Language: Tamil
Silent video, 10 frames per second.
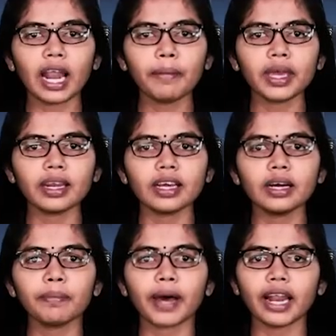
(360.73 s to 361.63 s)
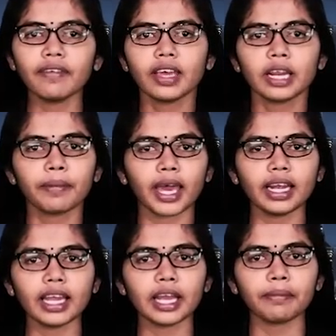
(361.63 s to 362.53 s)
பலம் என்ன பலவீனம்
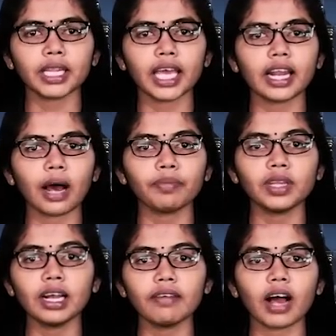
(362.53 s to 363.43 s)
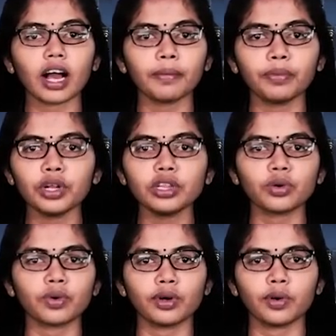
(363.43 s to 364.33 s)
என்ன என்பதை நாம் தெளிவாக
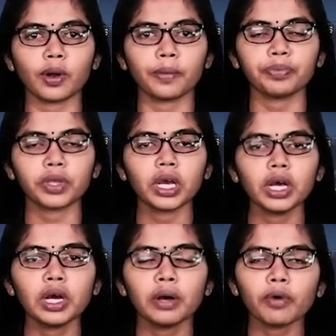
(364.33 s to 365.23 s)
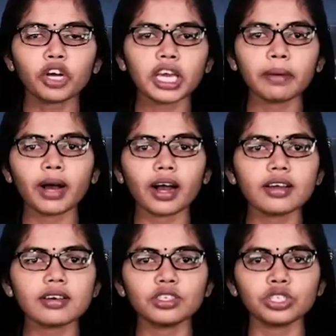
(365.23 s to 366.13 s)
புரிந்து கொண்டுள்ளோம்
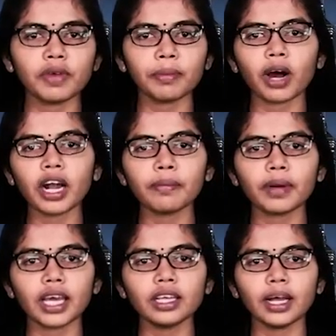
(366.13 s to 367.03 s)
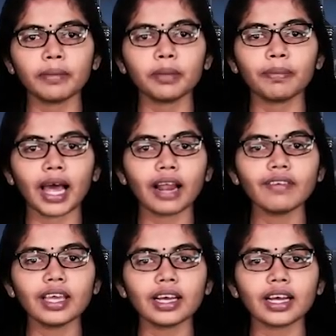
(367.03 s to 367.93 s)
முக்கியமாக ரஷ்ய விமானப்படை தமது
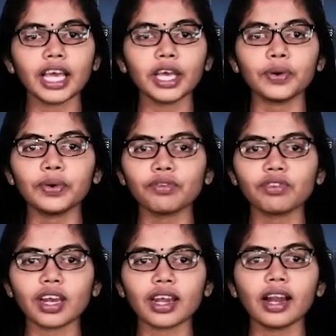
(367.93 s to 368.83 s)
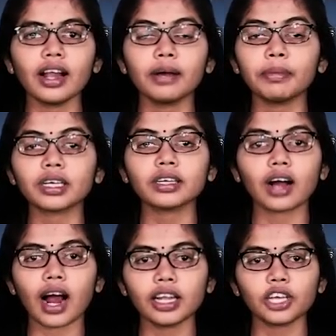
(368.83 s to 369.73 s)
பலவீனங்களை உக்ரைனில் எமக்கு
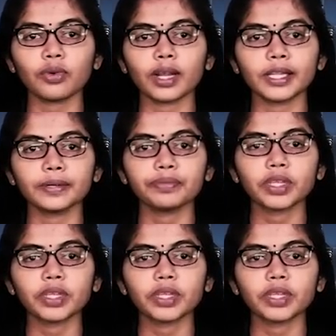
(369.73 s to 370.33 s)
காட்டியுள்ளது